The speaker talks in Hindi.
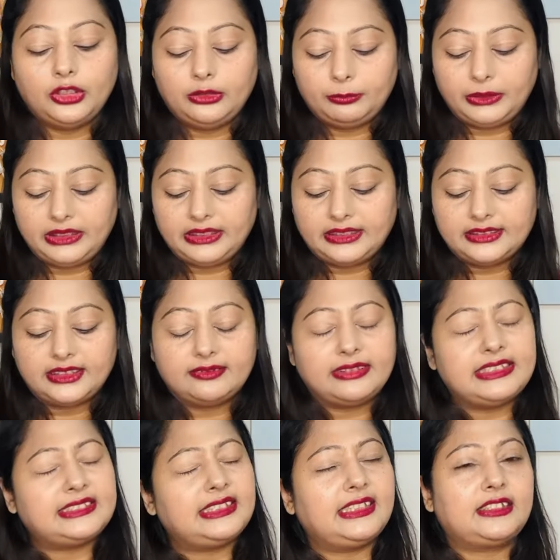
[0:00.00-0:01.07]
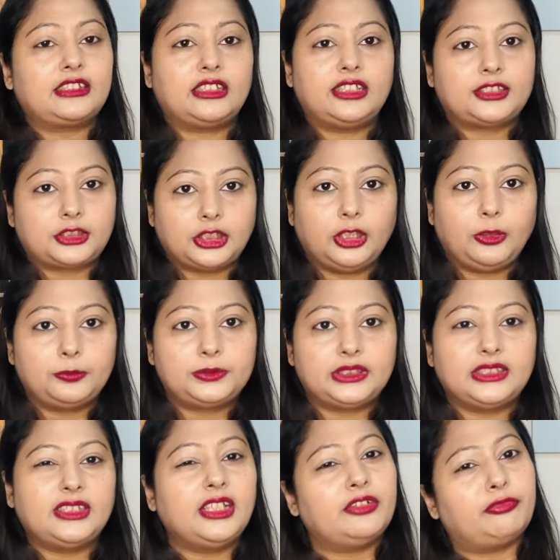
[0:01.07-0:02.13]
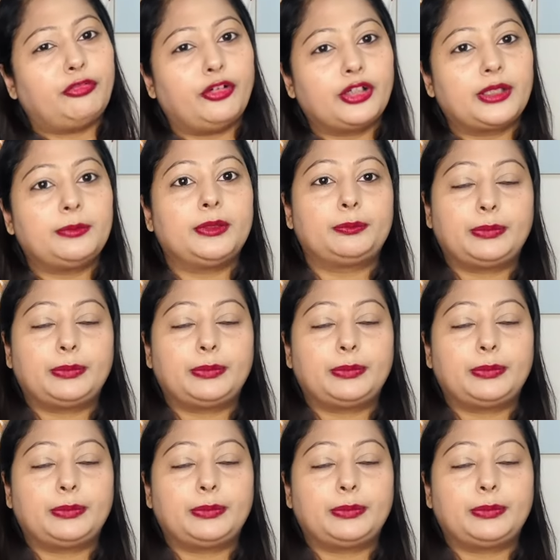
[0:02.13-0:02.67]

बट अदरवाइज एक अच्छा ऑप्शन है अफोर्डेबल